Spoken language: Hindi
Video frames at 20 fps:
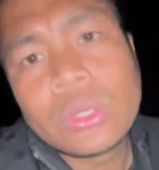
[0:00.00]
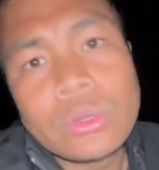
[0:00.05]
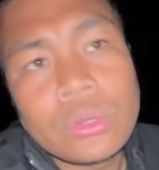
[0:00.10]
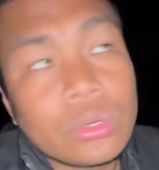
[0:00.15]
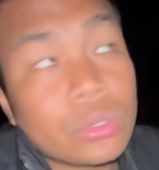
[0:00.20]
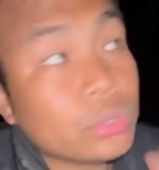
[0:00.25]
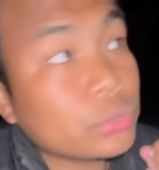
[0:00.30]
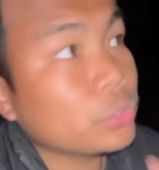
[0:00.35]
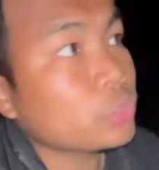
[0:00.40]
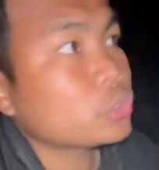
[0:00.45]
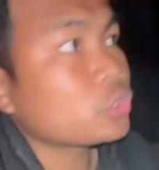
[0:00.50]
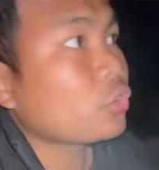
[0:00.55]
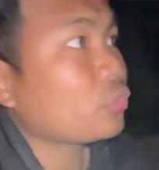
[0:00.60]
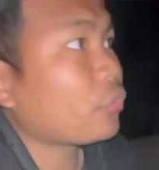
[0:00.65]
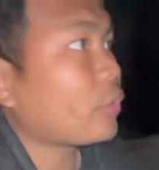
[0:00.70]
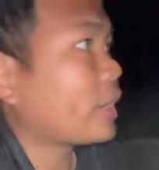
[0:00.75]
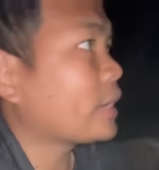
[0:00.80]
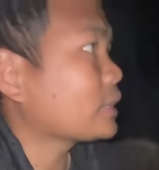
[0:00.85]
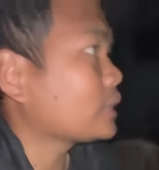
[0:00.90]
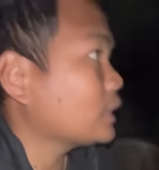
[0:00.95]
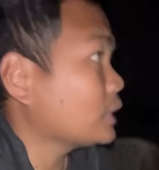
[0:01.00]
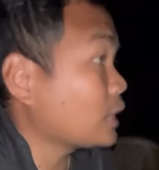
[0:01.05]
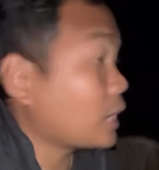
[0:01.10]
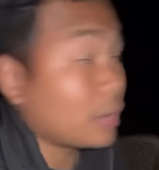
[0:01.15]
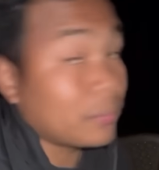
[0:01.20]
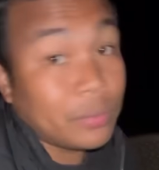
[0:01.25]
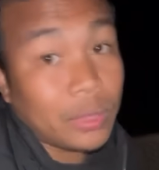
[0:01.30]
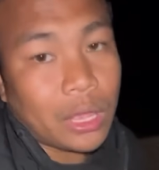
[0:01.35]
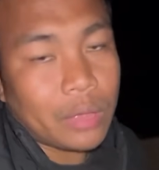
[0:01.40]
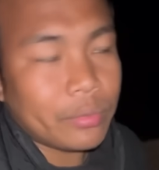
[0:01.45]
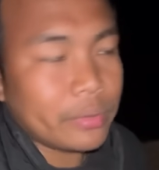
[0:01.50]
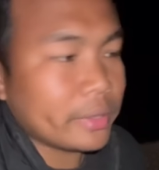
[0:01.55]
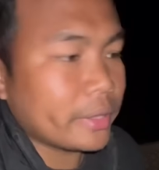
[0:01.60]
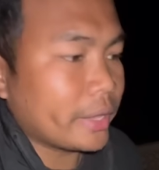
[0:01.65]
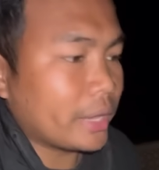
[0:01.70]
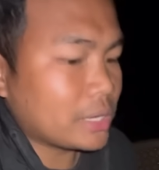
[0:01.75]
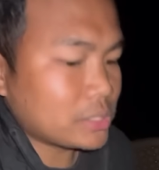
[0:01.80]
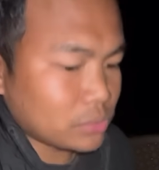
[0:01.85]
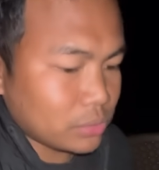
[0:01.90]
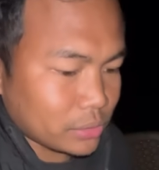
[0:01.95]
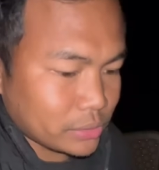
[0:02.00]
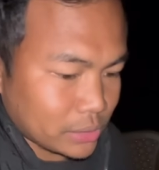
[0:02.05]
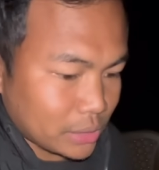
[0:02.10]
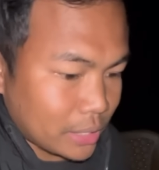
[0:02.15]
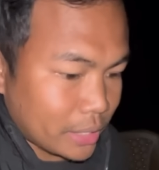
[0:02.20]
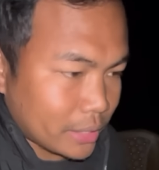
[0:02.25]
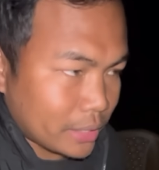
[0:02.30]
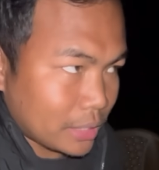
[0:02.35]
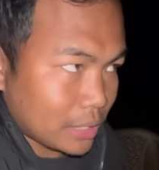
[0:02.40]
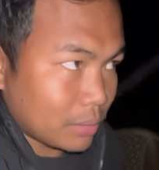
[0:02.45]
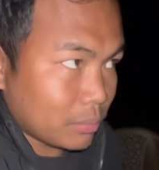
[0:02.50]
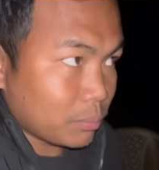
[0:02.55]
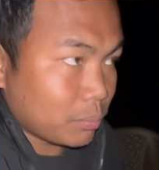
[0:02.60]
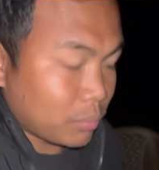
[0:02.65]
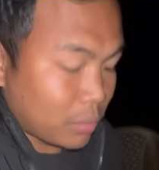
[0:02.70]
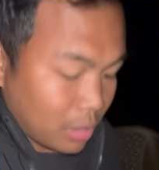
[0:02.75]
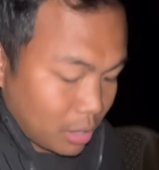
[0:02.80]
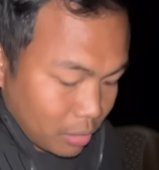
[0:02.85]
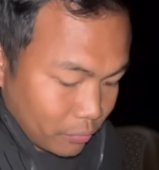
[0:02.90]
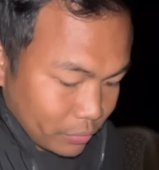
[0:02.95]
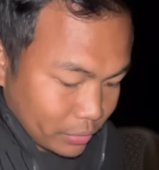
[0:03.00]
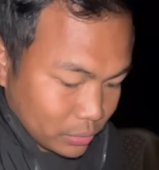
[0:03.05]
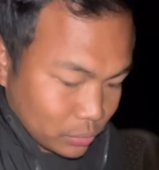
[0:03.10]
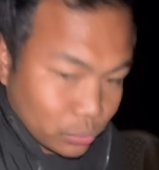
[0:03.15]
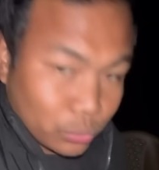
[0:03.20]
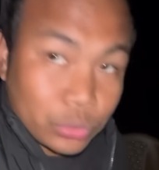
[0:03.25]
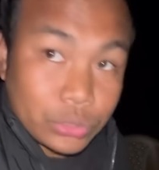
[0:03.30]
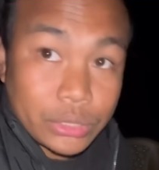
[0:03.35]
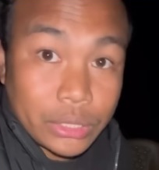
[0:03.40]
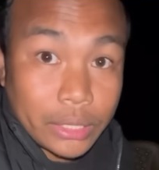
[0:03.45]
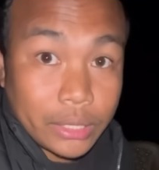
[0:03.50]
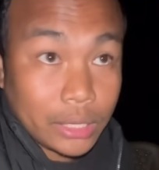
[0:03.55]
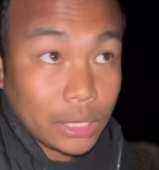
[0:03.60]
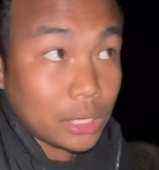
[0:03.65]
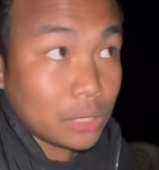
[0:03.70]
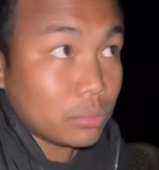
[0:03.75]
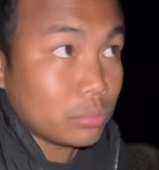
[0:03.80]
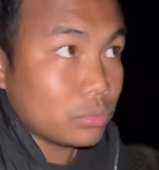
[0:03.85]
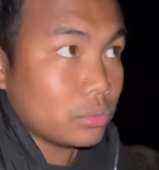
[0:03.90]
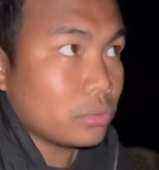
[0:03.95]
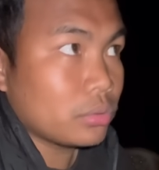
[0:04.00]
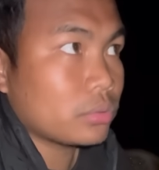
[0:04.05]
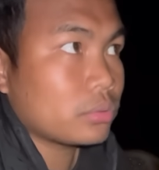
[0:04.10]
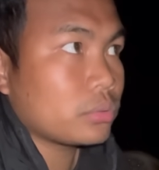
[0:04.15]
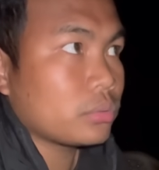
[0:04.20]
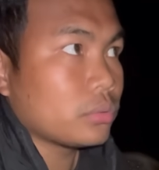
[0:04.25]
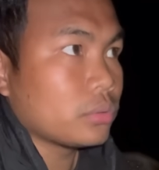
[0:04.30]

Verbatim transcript: और दोस्तों फाइनली अभी अभी गैस लोग चला गया काफी दूर से आया है वो लोग